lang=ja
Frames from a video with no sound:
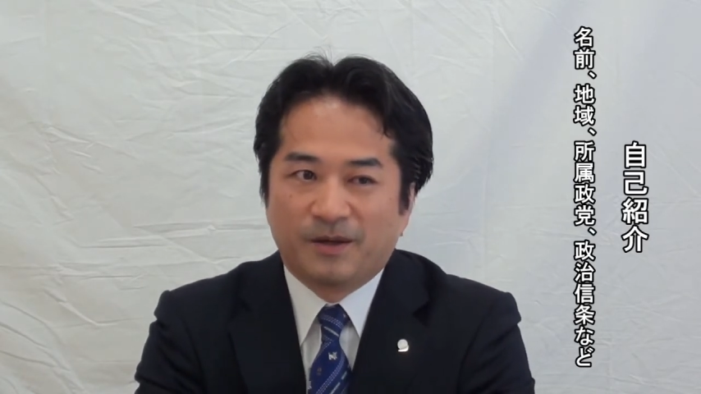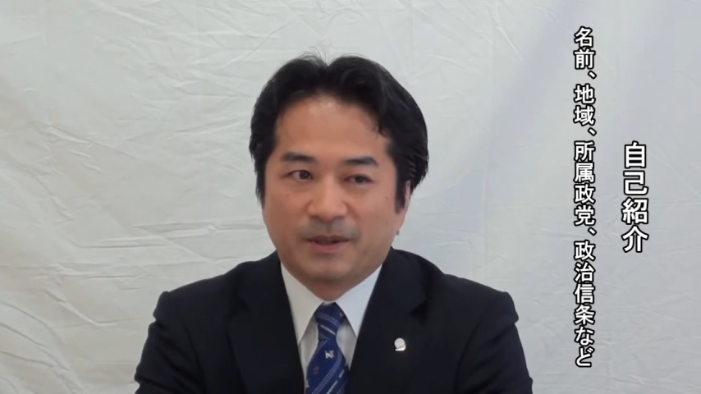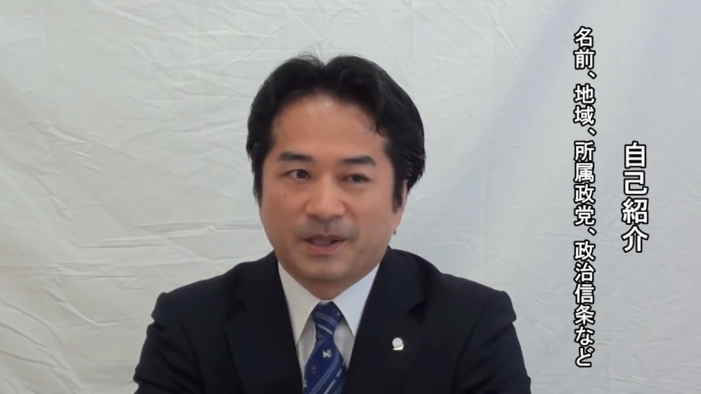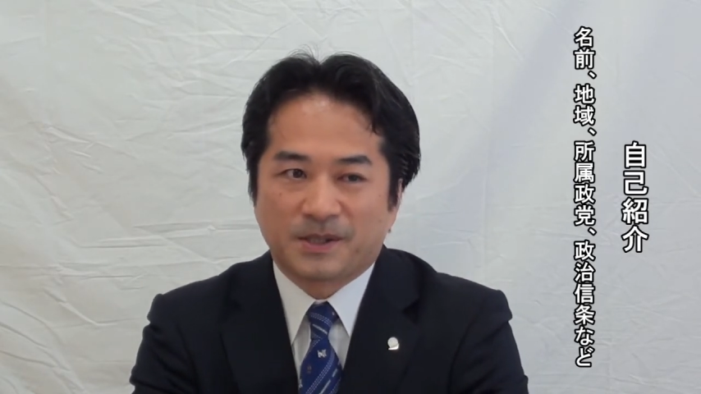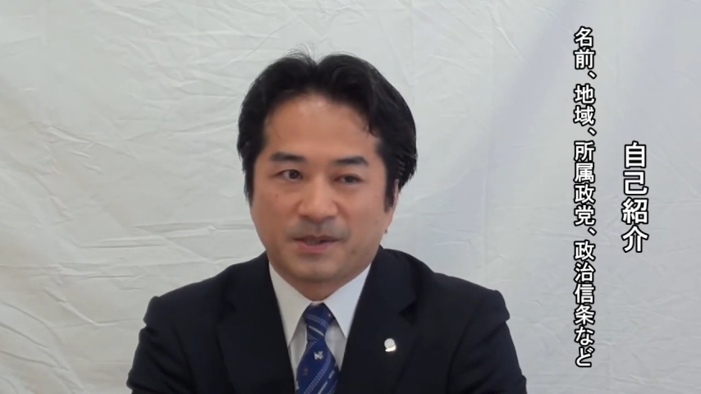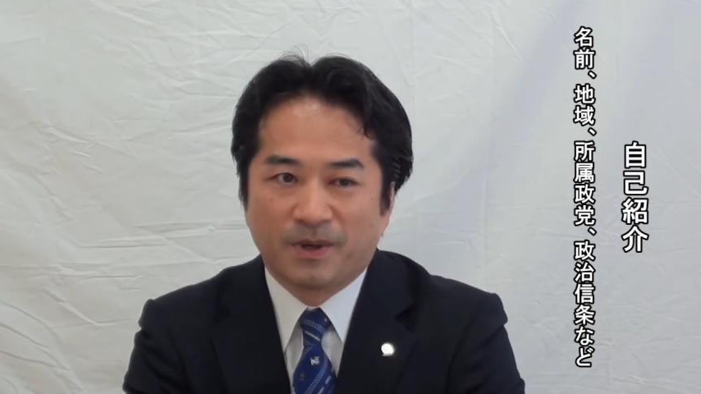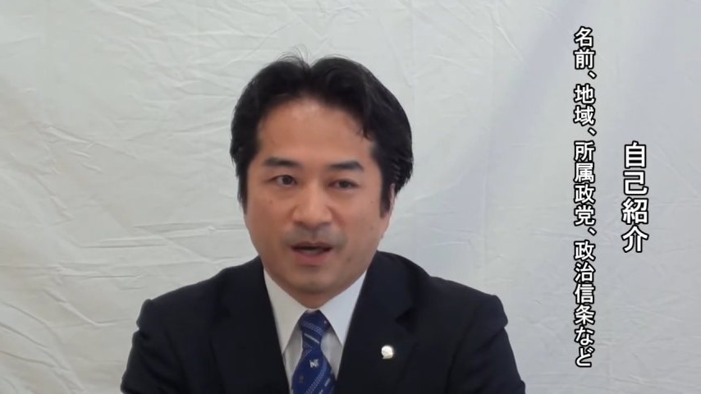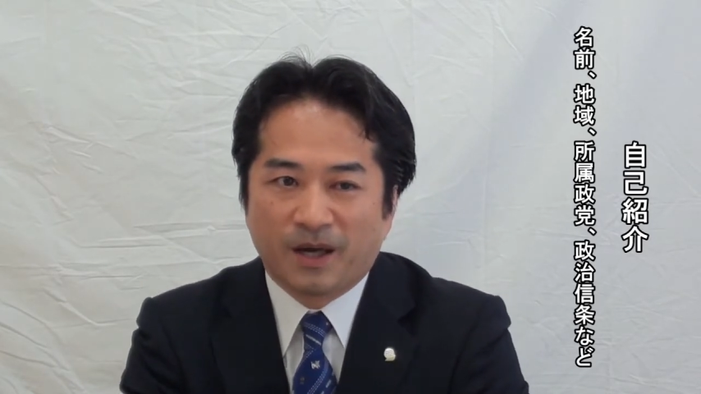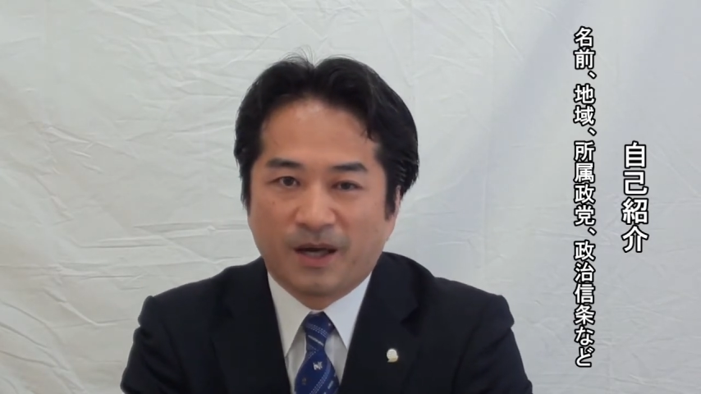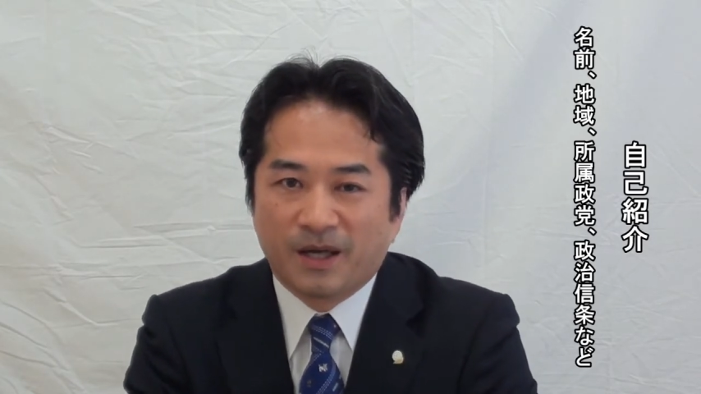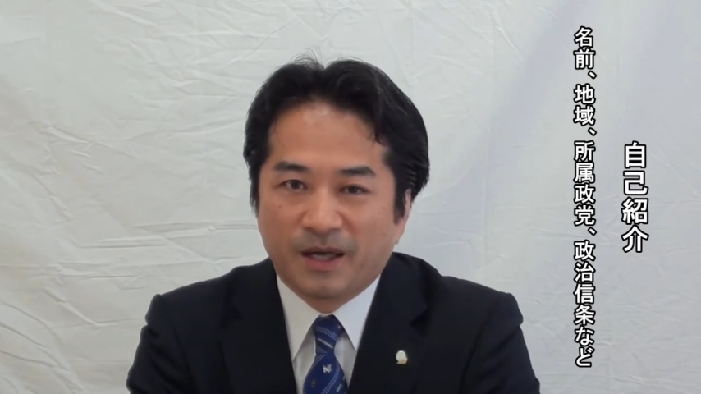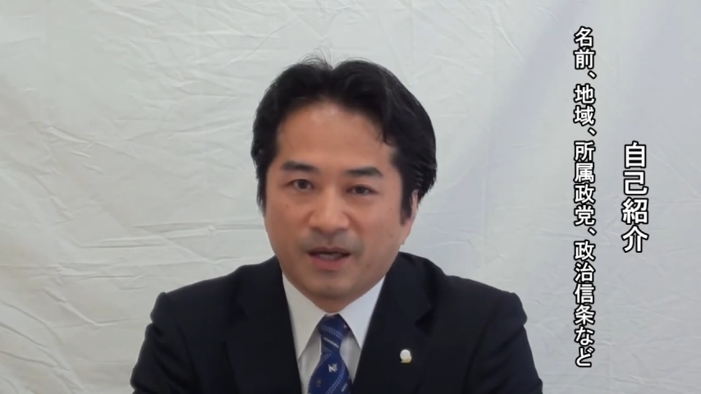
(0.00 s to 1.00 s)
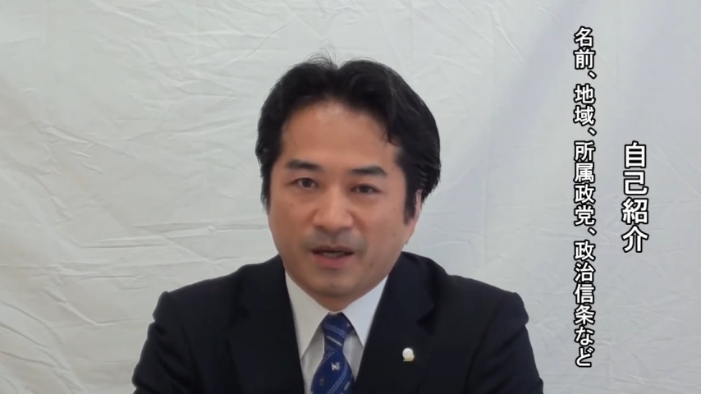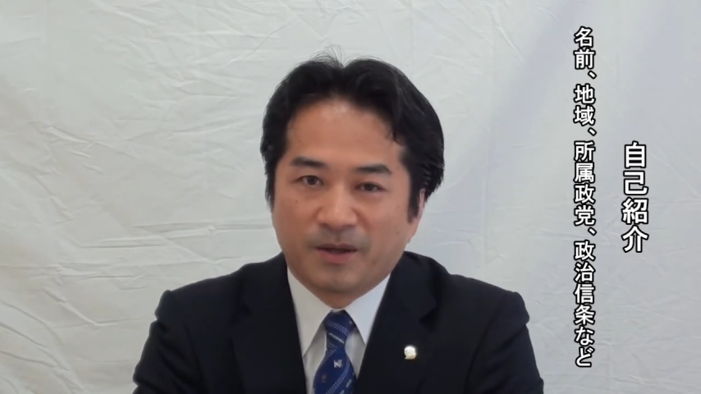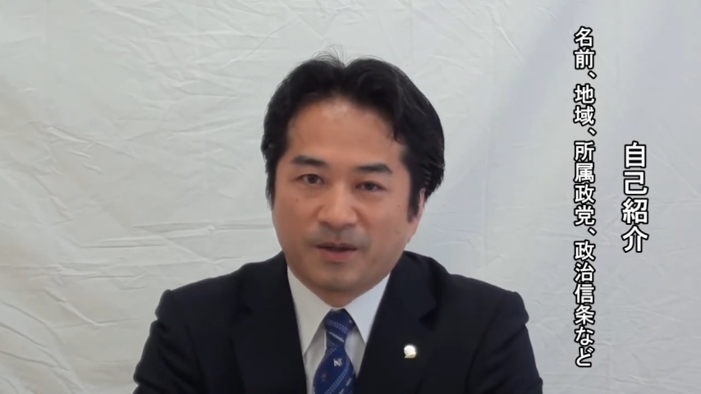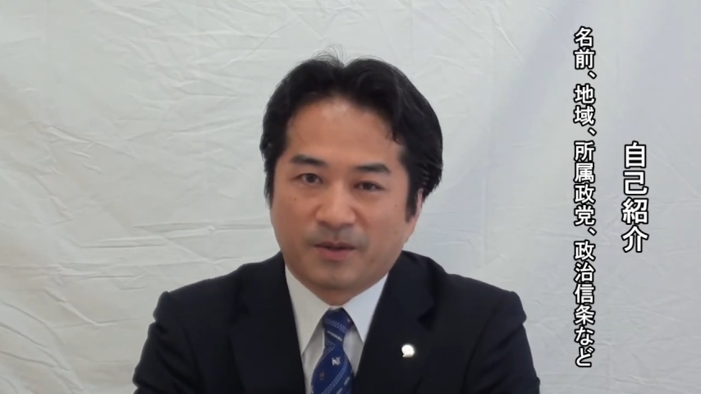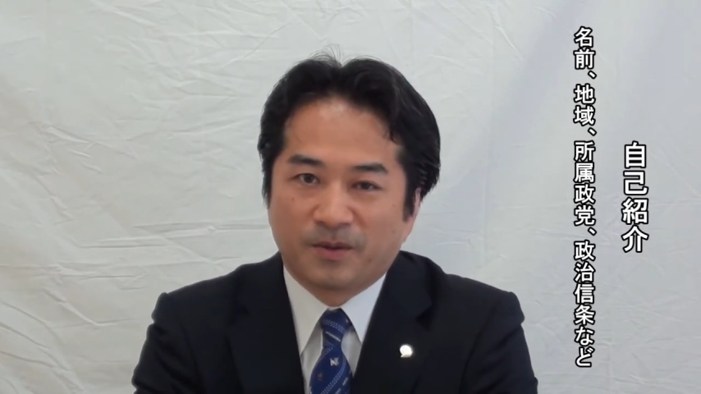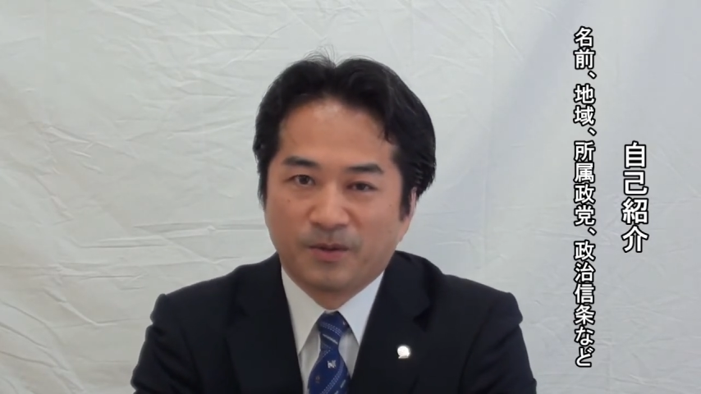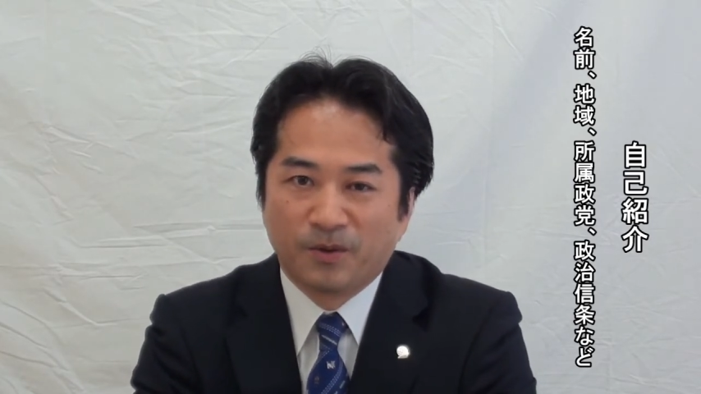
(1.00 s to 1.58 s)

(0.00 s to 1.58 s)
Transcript: 私はこ